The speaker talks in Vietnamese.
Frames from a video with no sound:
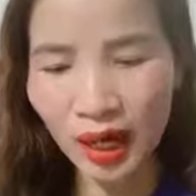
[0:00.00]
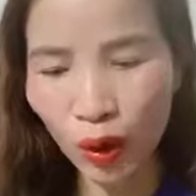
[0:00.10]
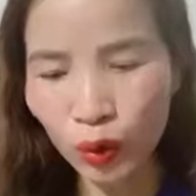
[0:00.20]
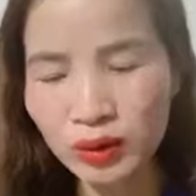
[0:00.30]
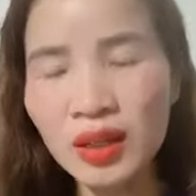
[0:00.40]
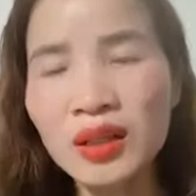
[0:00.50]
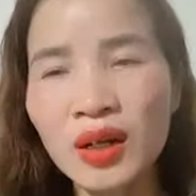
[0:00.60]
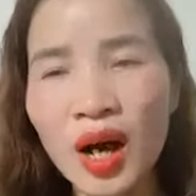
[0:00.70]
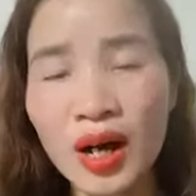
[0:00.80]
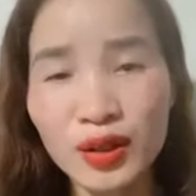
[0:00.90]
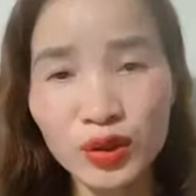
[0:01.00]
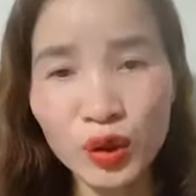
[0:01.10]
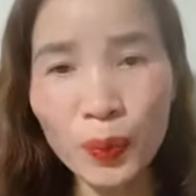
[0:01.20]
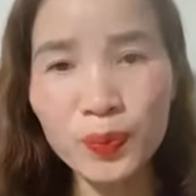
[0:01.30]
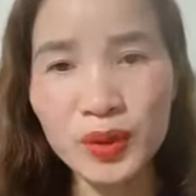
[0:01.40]
Đầu tư,
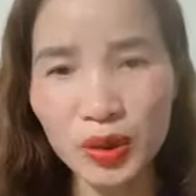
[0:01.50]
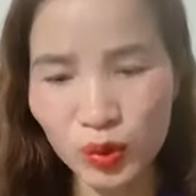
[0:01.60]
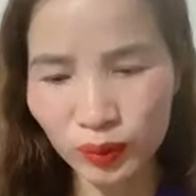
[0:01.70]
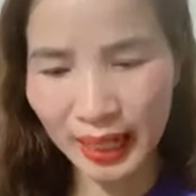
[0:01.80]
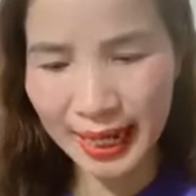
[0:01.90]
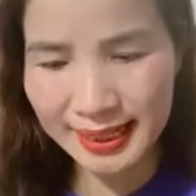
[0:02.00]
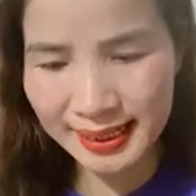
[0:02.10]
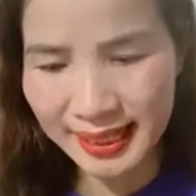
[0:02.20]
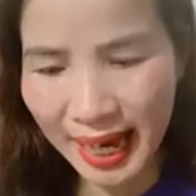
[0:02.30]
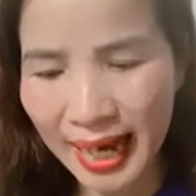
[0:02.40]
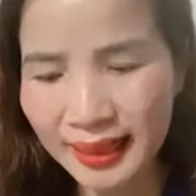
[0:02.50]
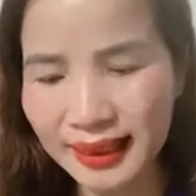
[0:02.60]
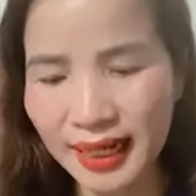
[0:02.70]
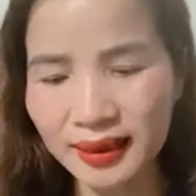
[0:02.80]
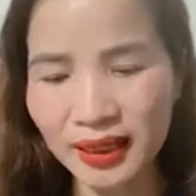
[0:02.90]
giúp cho chúng ta gia
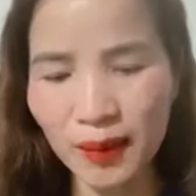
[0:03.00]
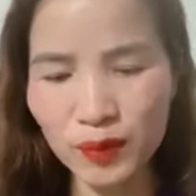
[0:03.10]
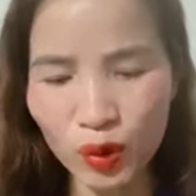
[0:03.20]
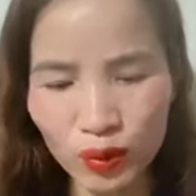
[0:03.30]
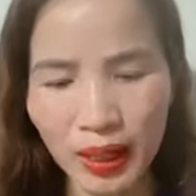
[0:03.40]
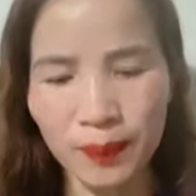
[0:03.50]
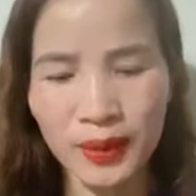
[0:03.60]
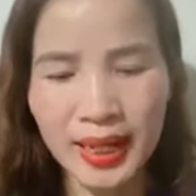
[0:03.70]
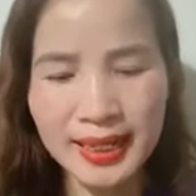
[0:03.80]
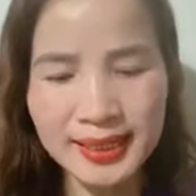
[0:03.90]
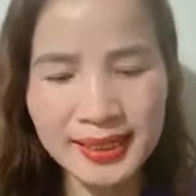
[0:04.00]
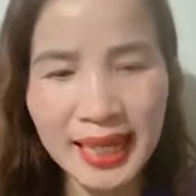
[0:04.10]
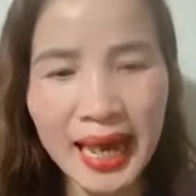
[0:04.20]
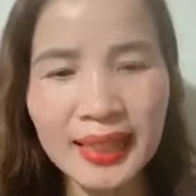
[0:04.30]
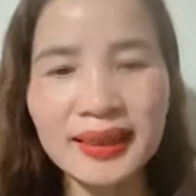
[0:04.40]
tăng thêm thu nhập,
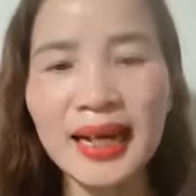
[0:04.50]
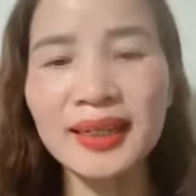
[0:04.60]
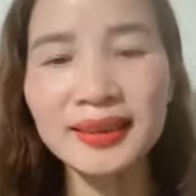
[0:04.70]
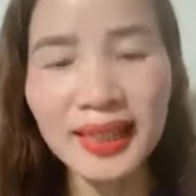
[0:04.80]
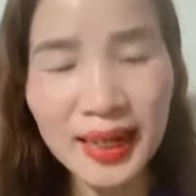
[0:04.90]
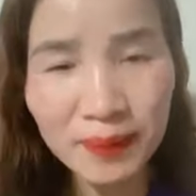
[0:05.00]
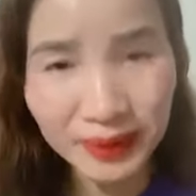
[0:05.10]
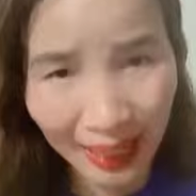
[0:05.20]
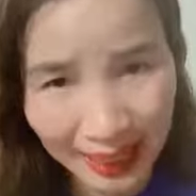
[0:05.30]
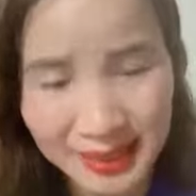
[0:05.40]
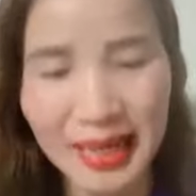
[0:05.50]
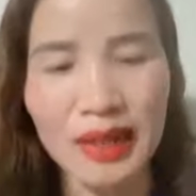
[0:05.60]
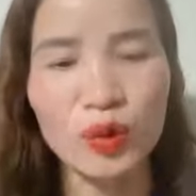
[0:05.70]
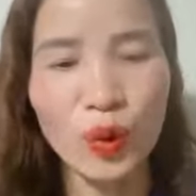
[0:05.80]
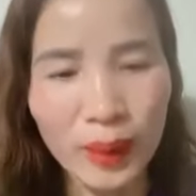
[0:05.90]
gia tăng thêm tài
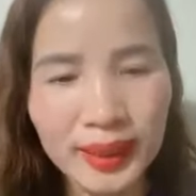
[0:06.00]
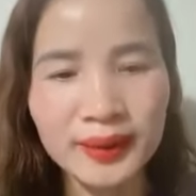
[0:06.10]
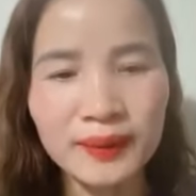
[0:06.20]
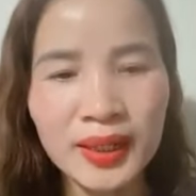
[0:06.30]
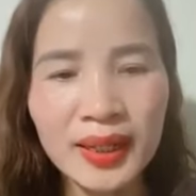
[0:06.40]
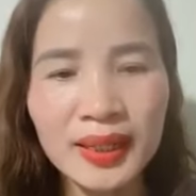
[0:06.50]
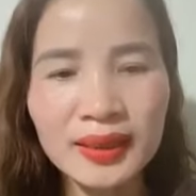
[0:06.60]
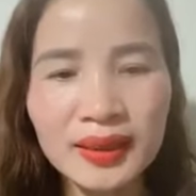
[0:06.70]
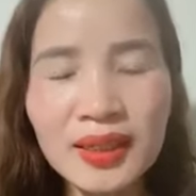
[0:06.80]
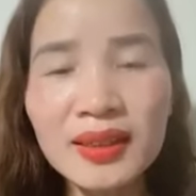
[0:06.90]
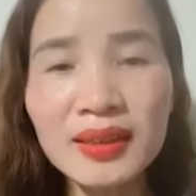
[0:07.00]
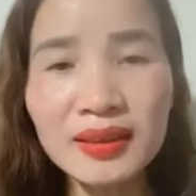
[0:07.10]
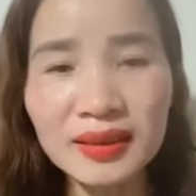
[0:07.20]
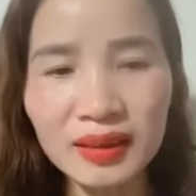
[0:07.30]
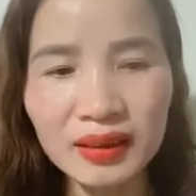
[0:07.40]
sản của mình
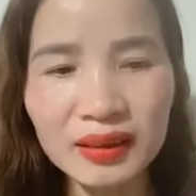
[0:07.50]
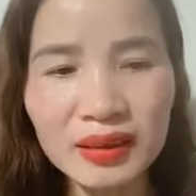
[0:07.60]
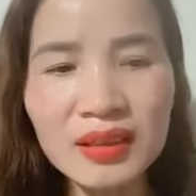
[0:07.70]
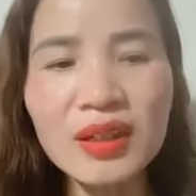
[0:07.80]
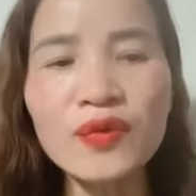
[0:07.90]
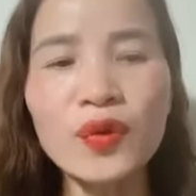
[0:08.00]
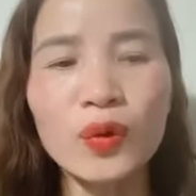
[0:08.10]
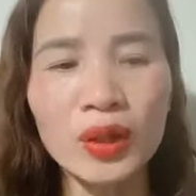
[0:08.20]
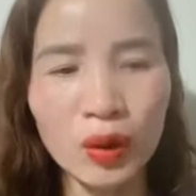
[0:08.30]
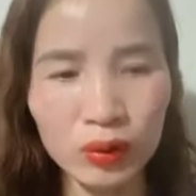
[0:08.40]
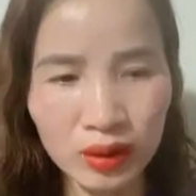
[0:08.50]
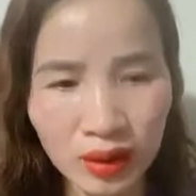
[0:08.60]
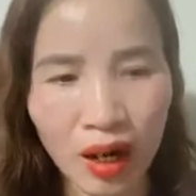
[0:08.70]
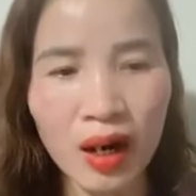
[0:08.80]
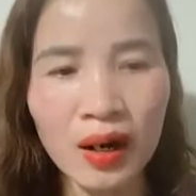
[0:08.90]
từ những thương vụ đầu
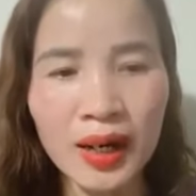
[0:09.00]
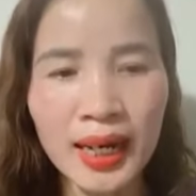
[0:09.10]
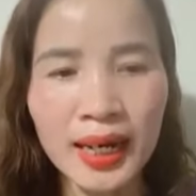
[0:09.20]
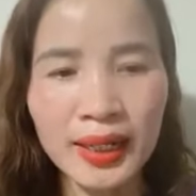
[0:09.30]
tư đó.